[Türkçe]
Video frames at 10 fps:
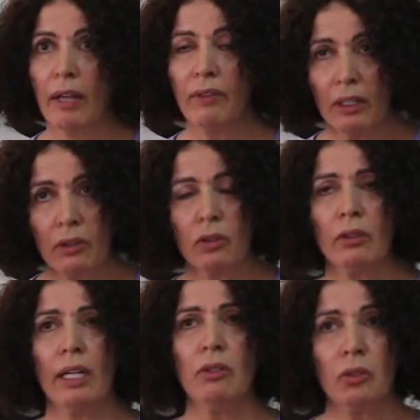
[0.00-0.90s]
Ve
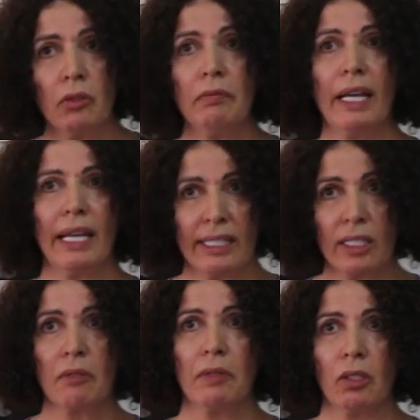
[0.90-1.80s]
kurulan hüküm de
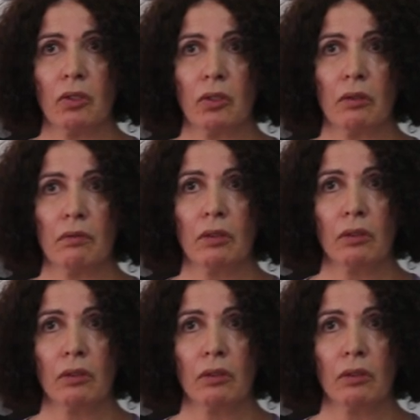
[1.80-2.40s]
eksik bir hüküm.